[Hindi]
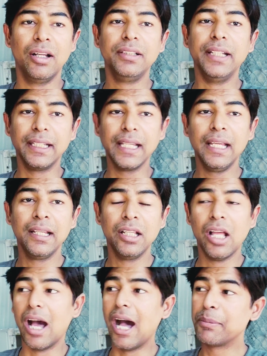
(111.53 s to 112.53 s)
ठीक है
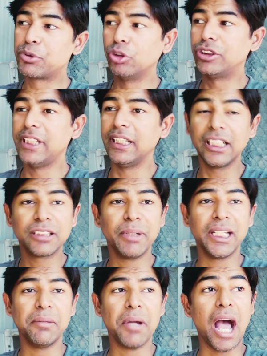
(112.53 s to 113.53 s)
अब सोचिए दस
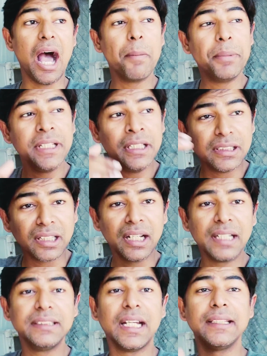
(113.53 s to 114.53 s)
महीने में अभी
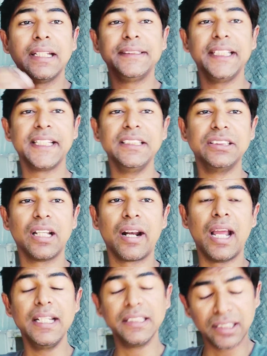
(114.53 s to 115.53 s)
इतना ज्यादा चेकिंग चल
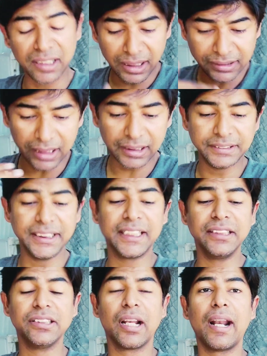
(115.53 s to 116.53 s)
रहा है इतना ज्यादा
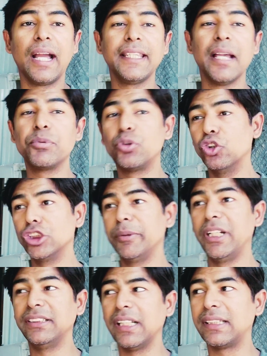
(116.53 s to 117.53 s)
चेकिंग चल रहा है कि आप सोच
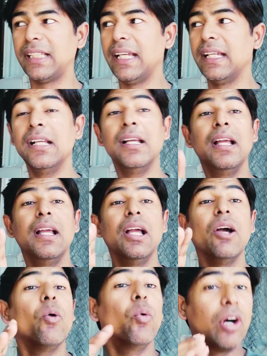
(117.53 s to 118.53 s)
भी नहीं सकते
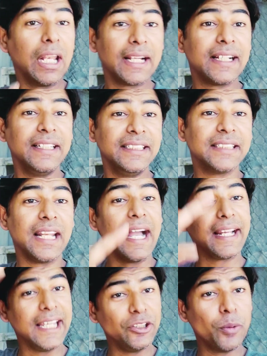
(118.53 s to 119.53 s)
वो वाला कंडीशन
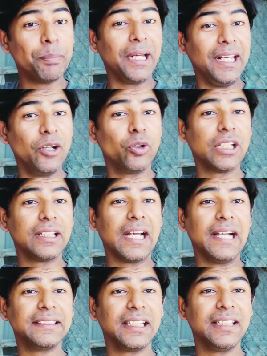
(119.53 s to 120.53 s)
आ गया जो पहले होता
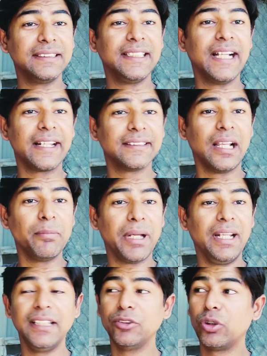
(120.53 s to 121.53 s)
था आज के दस ग्यारह साल
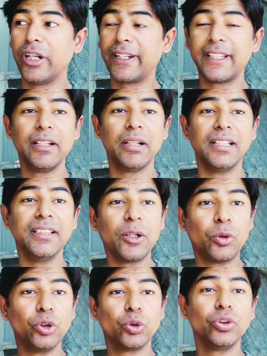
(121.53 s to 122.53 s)
पहले जो घर के अंदर घुस